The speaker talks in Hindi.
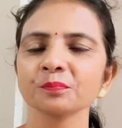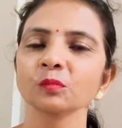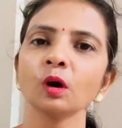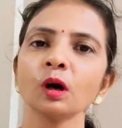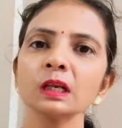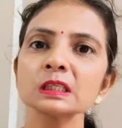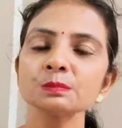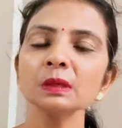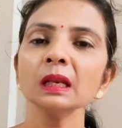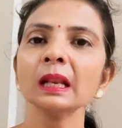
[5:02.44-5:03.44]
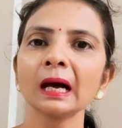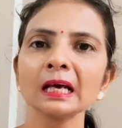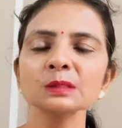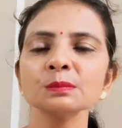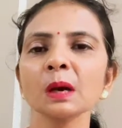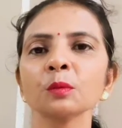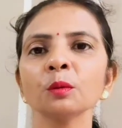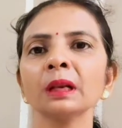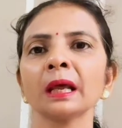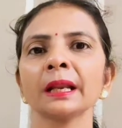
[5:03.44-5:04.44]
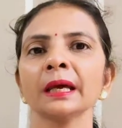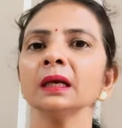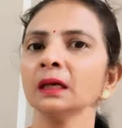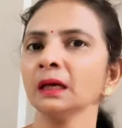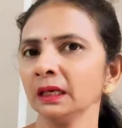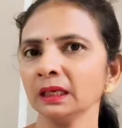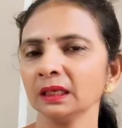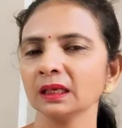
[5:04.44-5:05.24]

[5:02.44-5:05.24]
और इसमें लास्ट में आपको मिलाना है हनी